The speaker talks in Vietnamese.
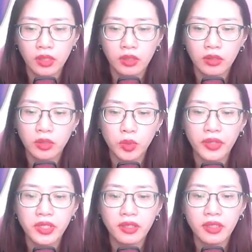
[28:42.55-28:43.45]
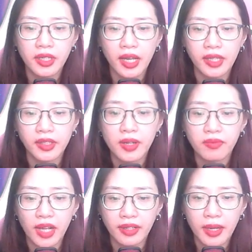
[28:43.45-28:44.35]
Thương tòa trấn nơi này
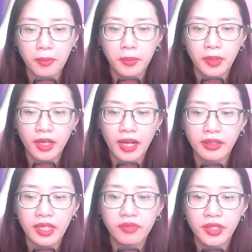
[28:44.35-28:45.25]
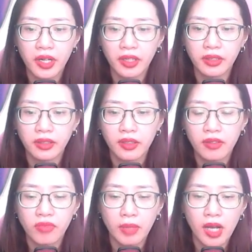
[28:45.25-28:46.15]
trăm vạn năm ngăn cách với đời,
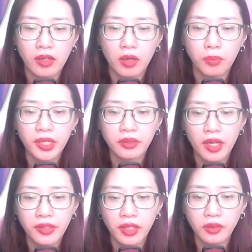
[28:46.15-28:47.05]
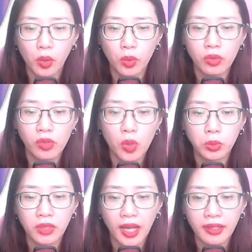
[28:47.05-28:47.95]
vậy mà còn biết thế giới thụ
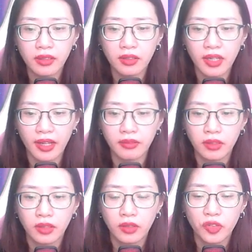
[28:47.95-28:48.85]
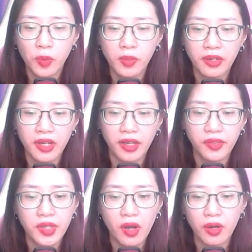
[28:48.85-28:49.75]
cùng Thái Hư Cảnh, đúng là để
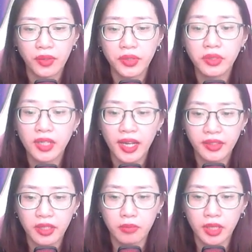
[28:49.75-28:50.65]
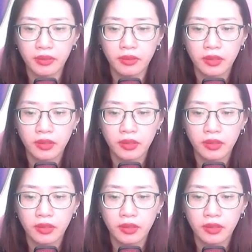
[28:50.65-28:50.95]
cho Dương Khai giật mình.